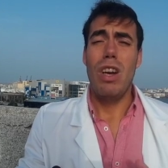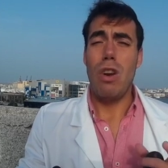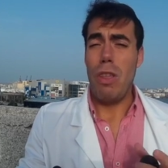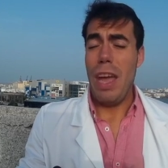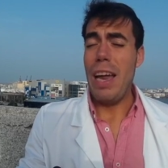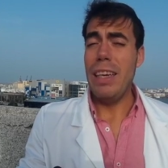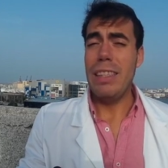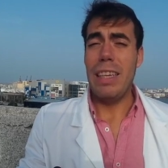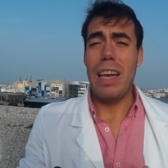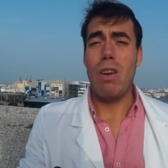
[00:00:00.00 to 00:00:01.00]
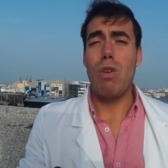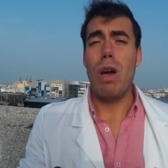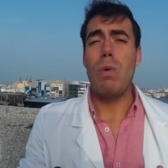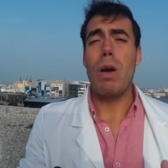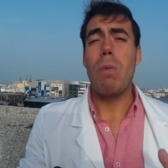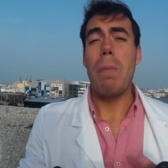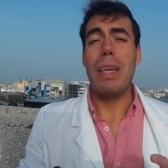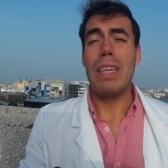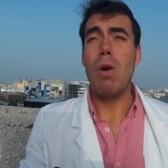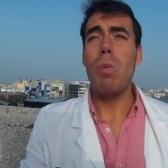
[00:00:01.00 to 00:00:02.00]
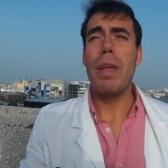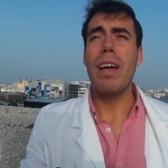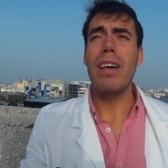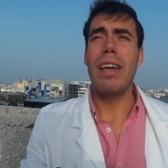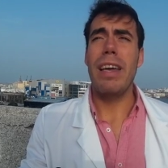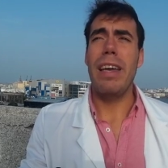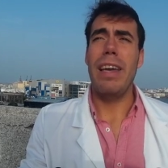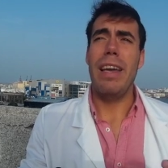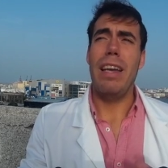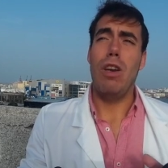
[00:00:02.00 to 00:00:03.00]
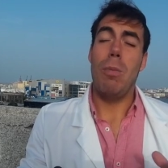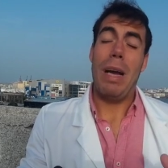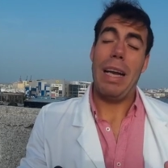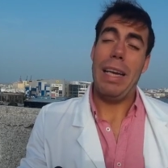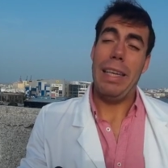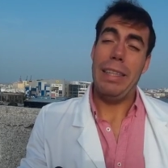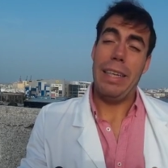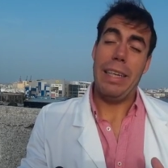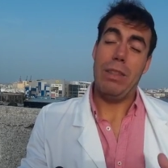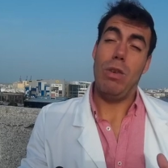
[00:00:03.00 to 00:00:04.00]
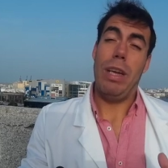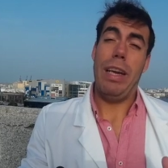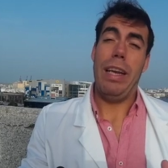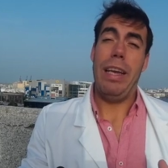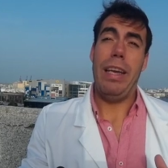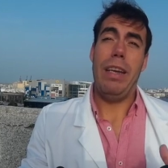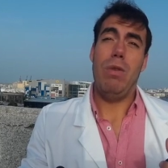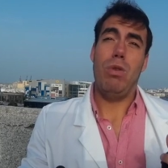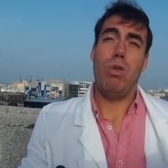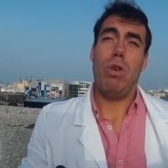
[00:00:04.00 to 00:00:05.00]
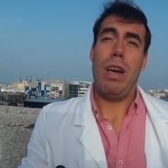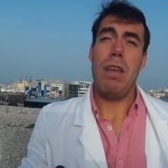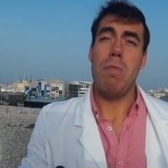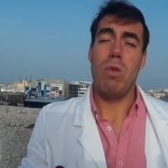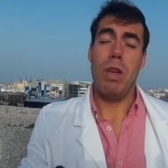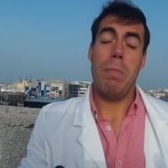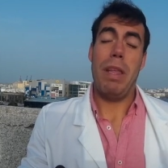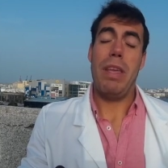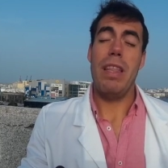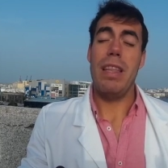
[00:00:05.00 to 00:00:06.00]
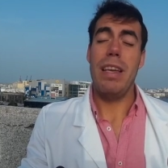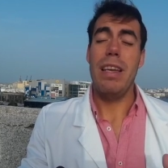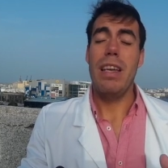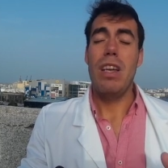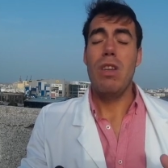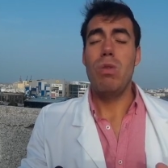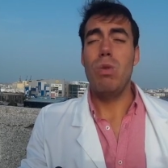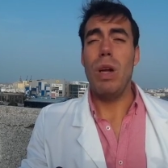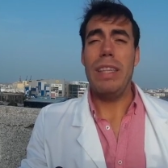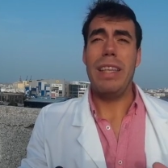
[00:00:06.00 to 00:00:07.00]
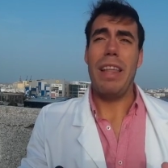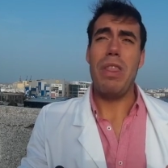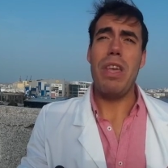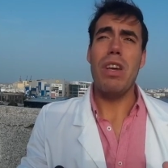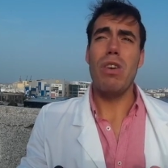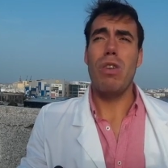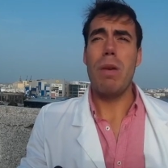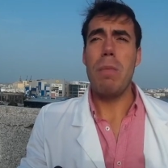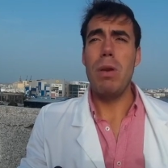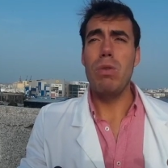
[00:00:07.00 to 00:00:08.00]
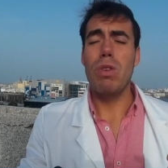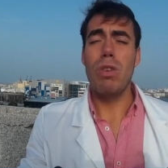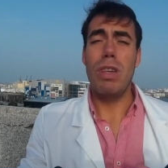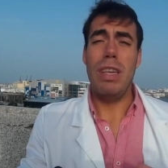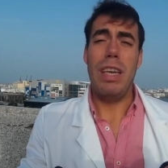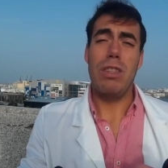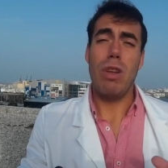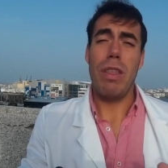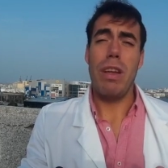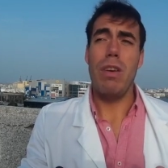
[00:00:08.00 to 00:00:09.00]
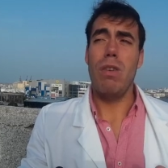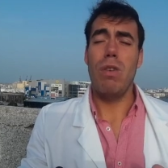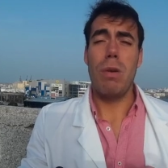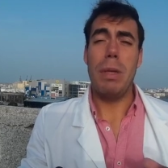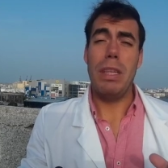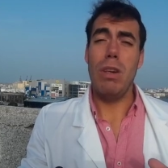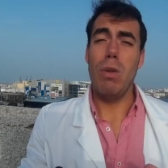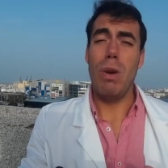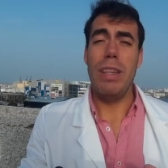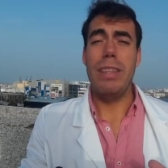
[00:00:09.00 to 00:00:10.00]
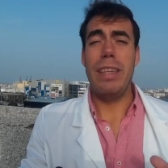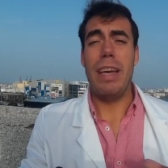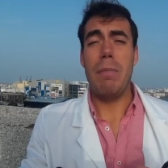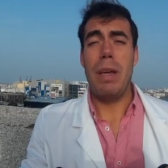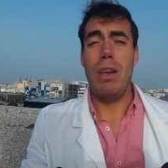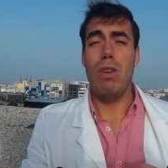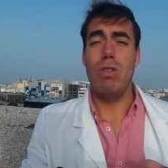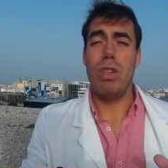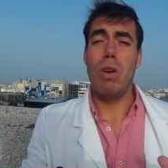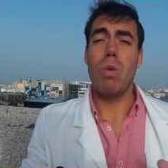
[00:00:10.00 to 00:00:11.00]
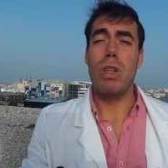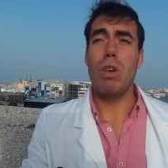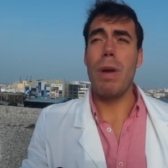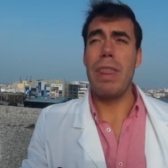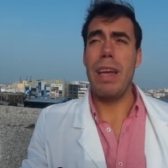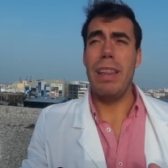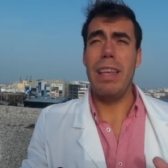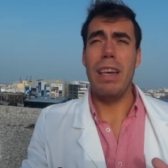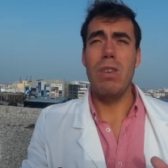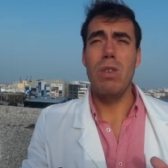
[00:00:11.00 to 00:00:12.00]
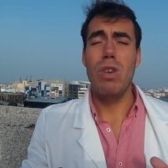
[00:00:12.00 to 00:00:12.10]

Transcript: Lo ideal sería colocar una compresa húmeda, eh, lo más caliente que tolere nuestro organismo y el paciente, durante 5 o 10 minutos y esto hacerlo repetirlo durante al menos 3 o 4 veces al día.